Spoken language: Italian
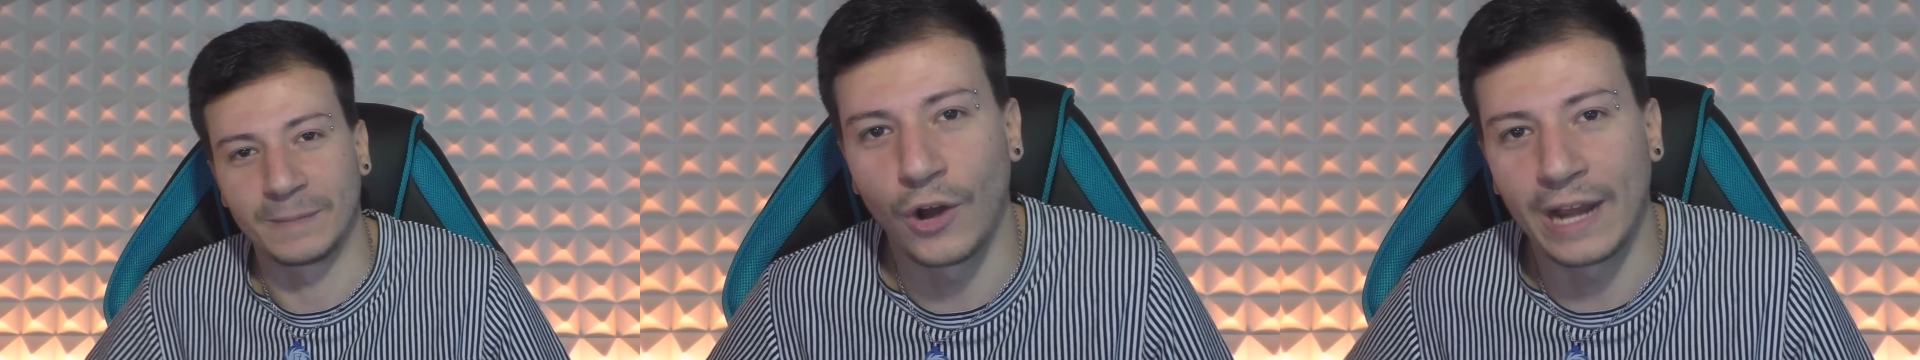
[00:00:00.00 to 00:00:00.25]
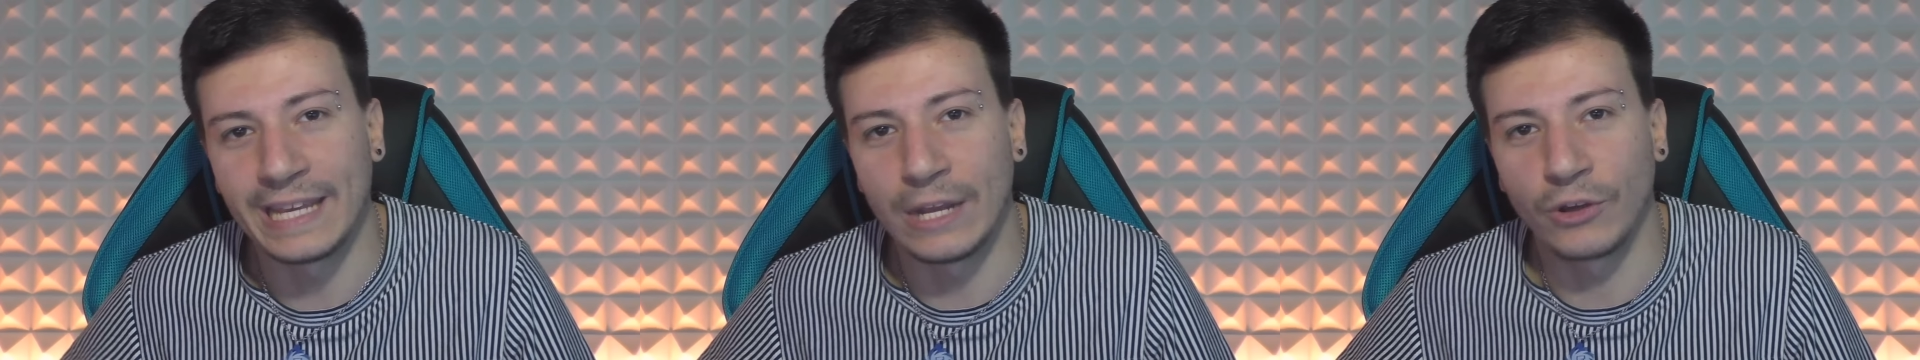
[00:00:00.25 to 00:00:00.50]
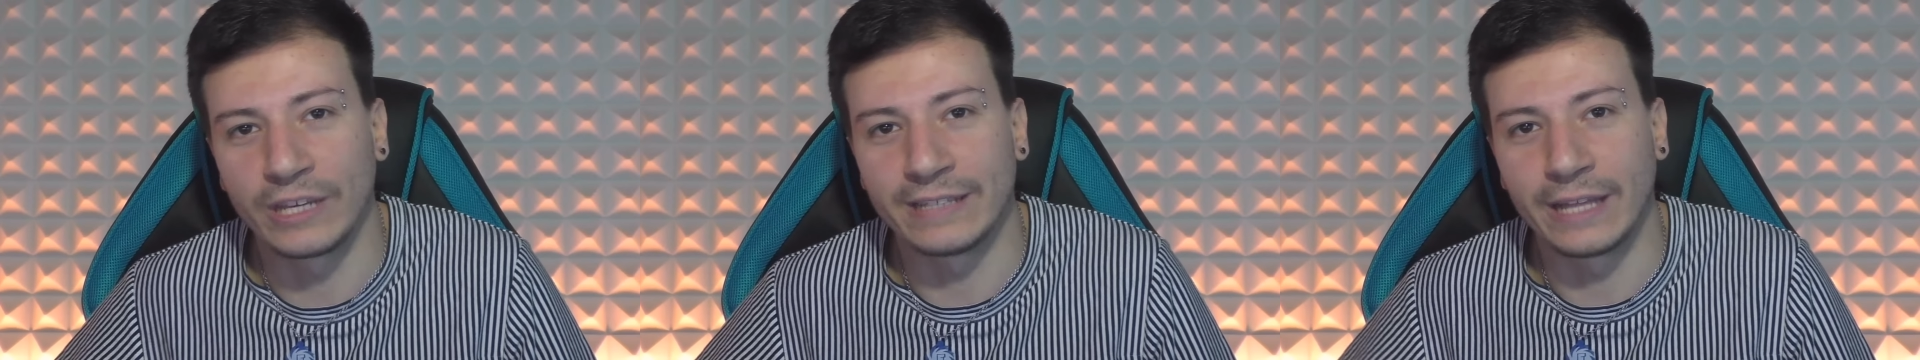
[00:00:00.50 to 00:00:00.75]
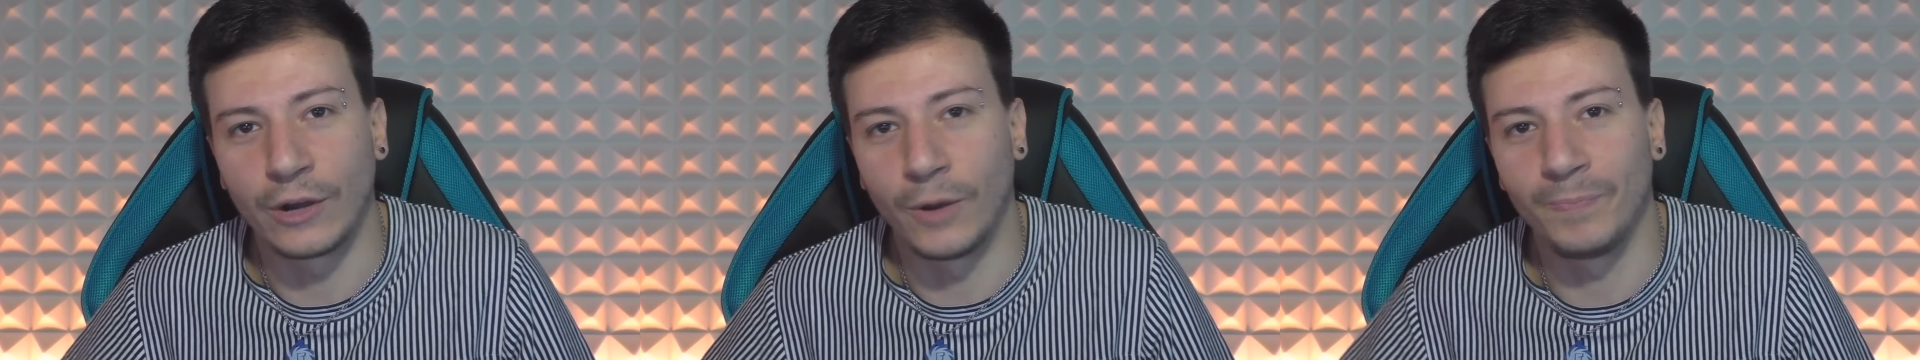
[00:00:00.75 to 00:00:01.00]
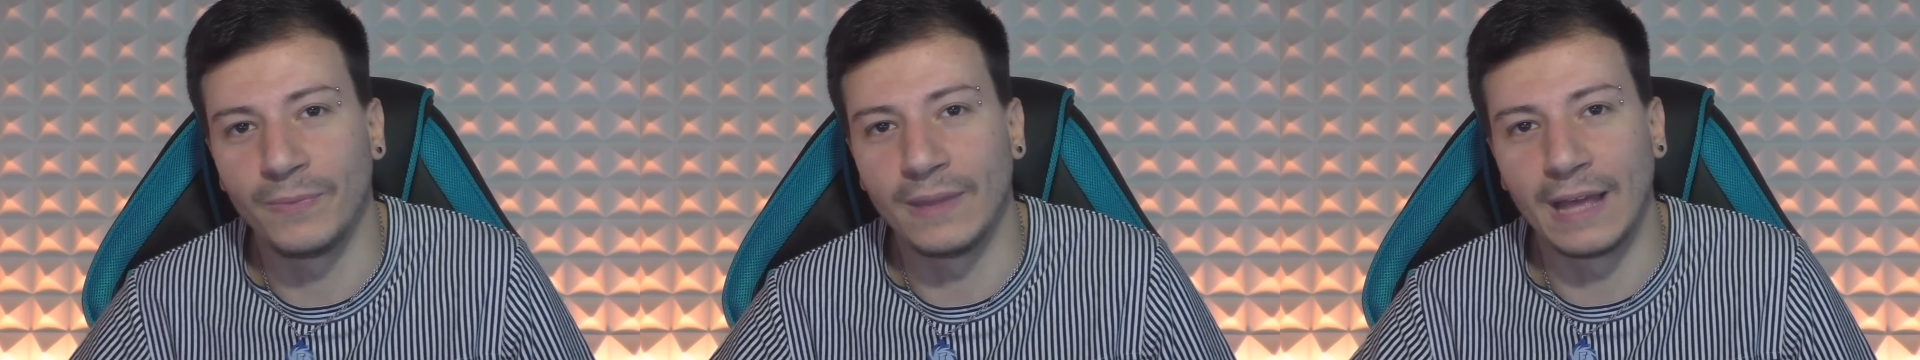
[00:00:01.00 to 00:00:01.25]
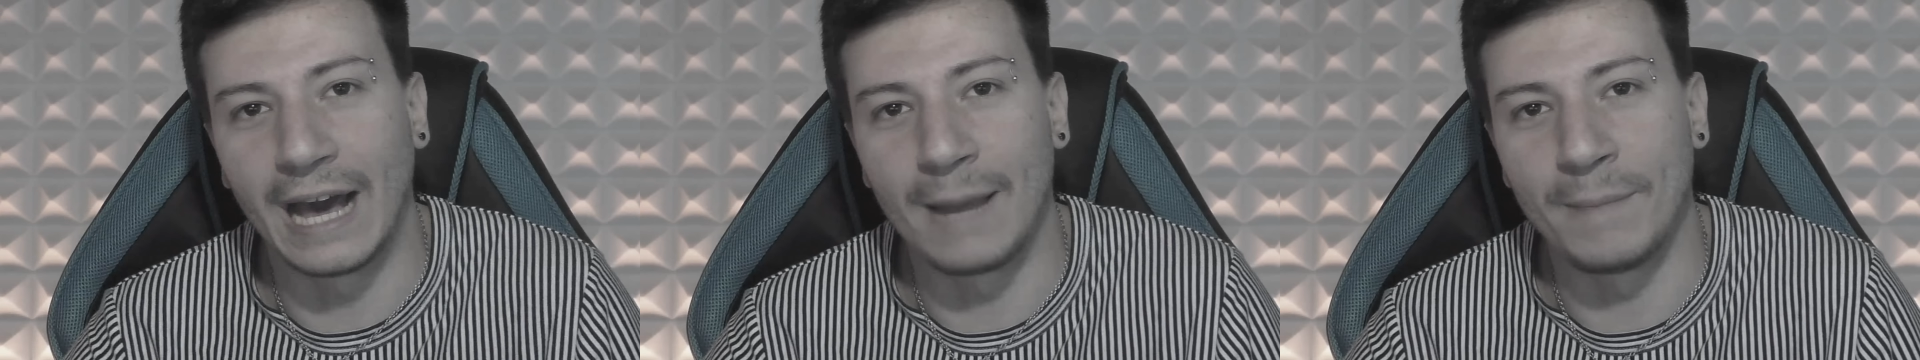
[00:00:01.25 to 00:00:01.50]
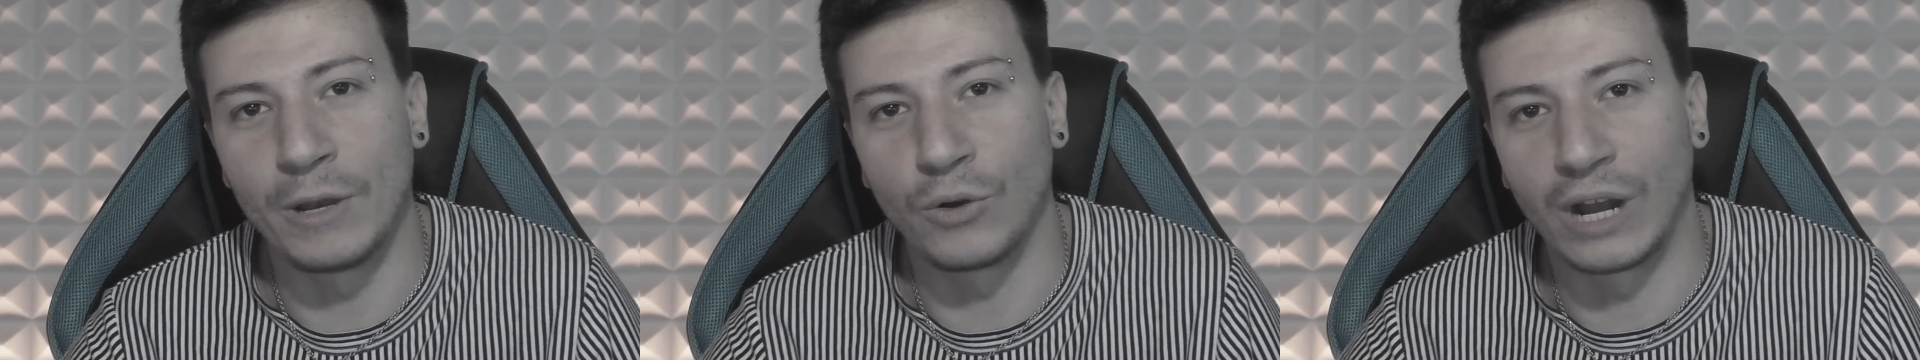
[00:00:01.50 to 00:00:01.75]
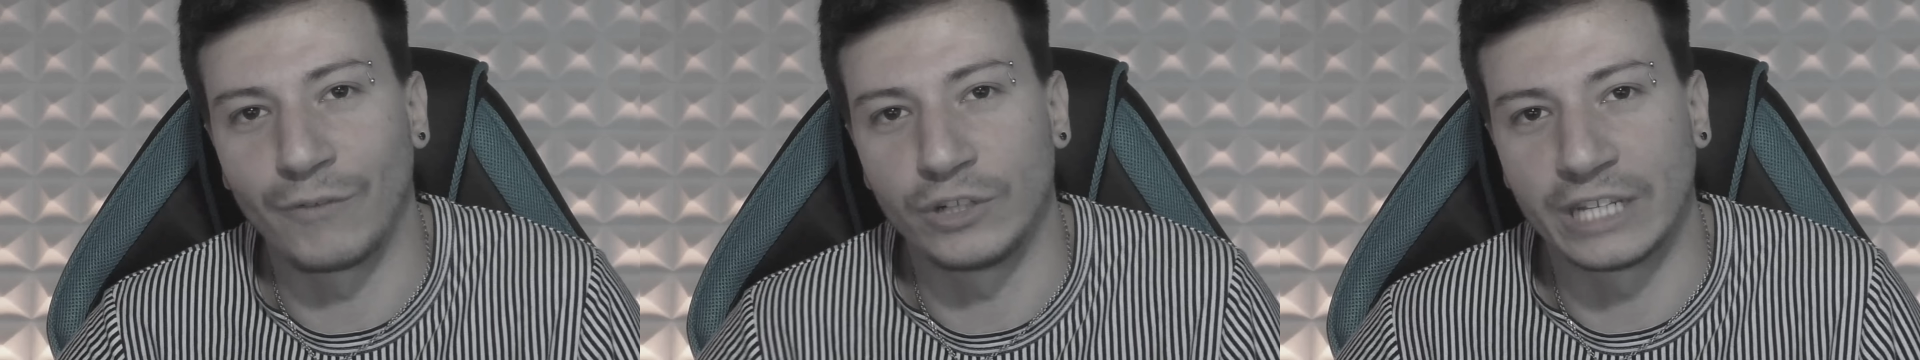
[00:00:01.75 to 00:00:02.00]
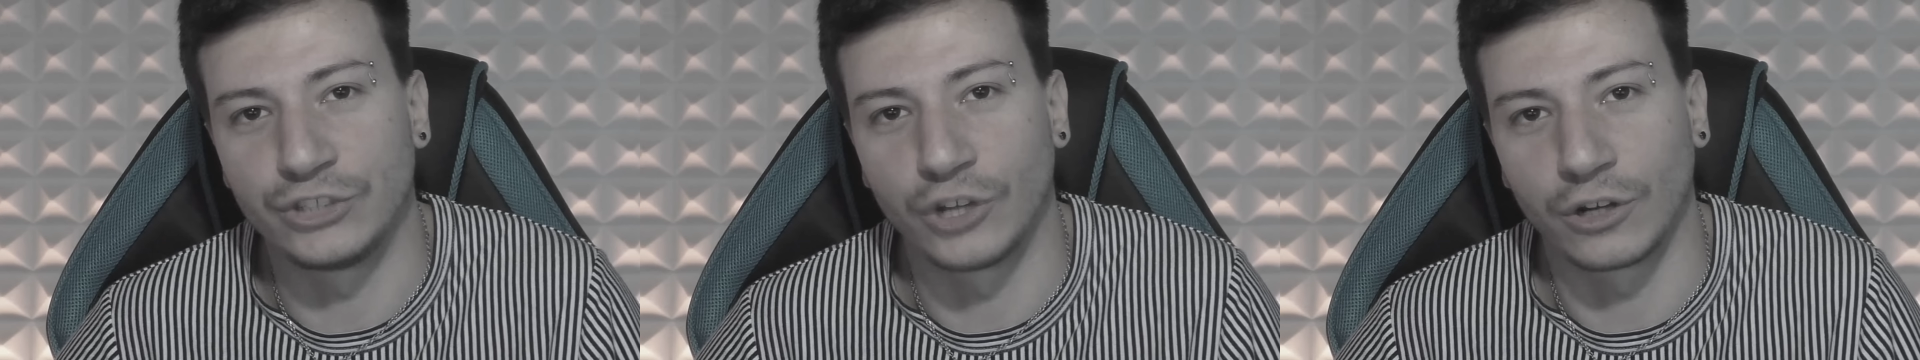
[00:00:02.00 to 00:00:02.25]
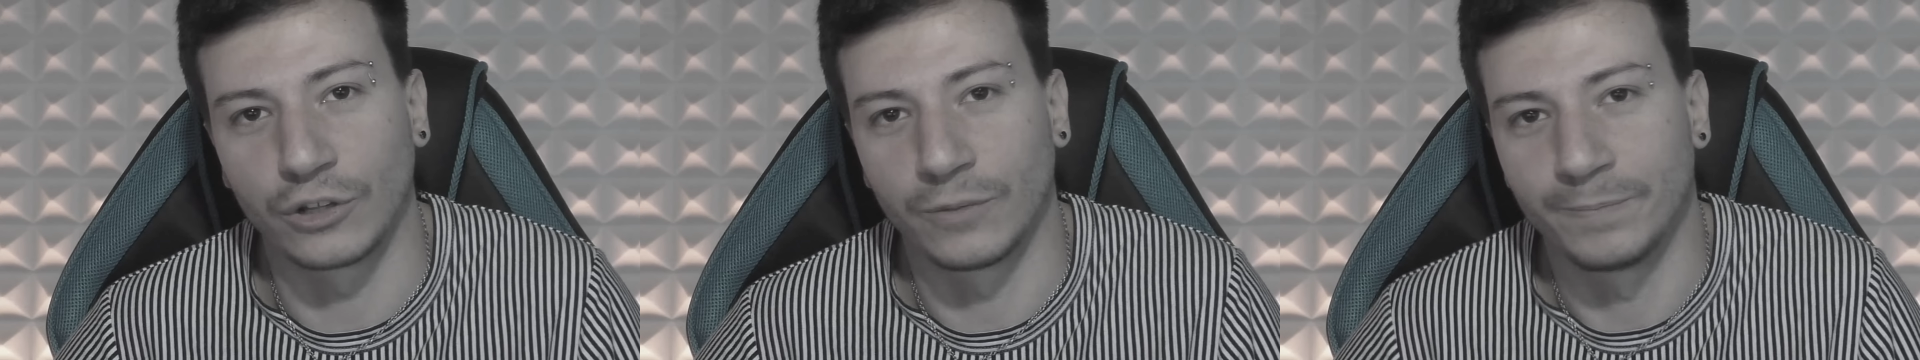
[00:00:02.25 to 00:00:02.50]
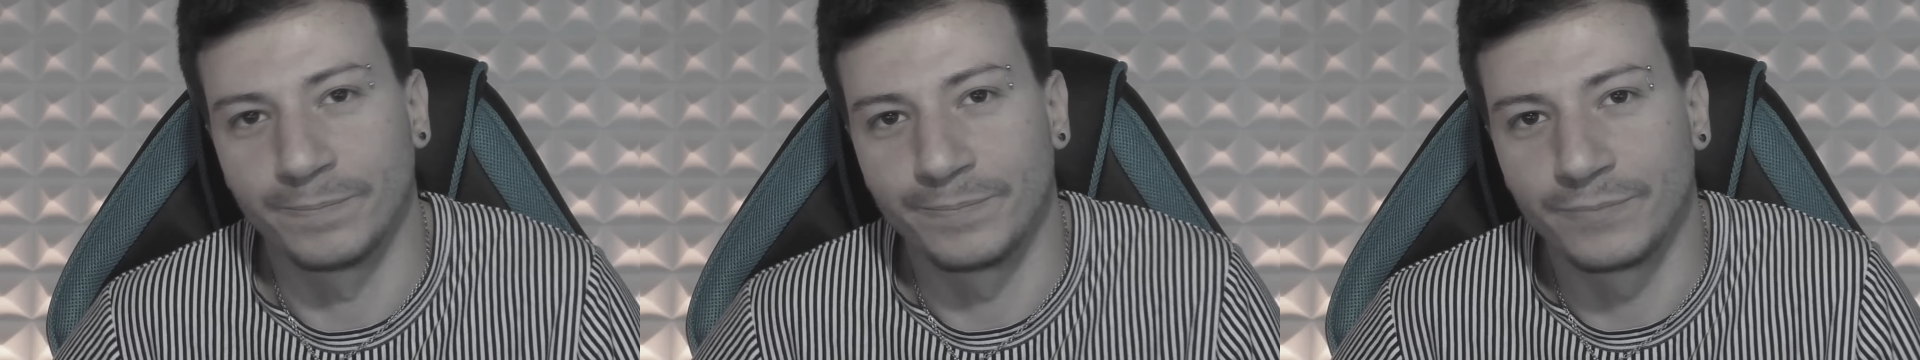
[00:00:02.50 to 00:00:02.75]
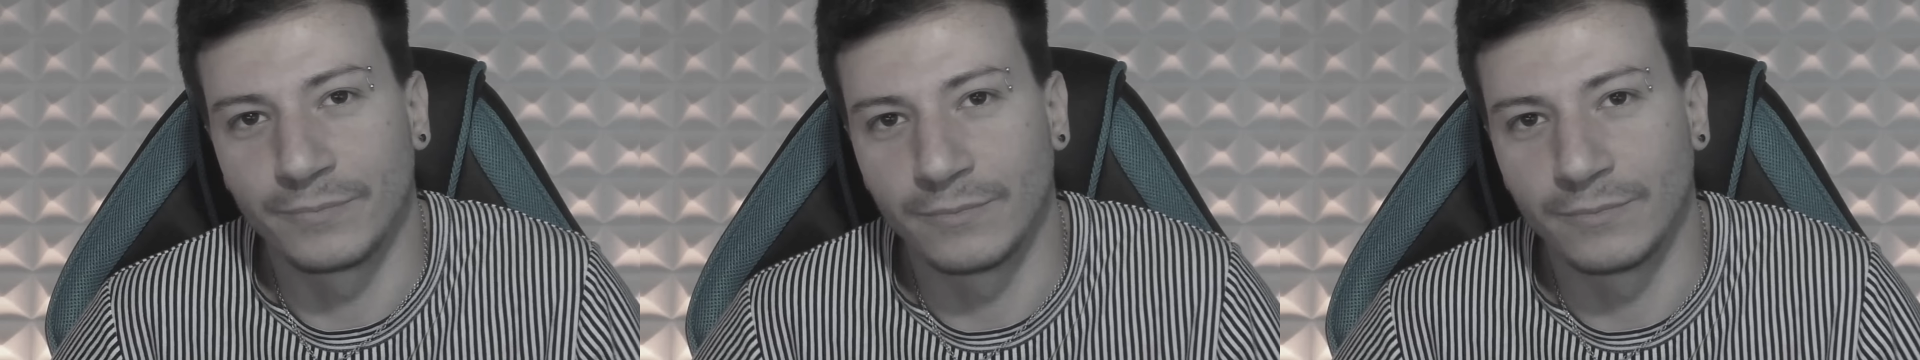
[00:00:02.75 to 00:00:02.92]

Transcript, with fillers: Ora glielo chiederò almeno una volta al giorno.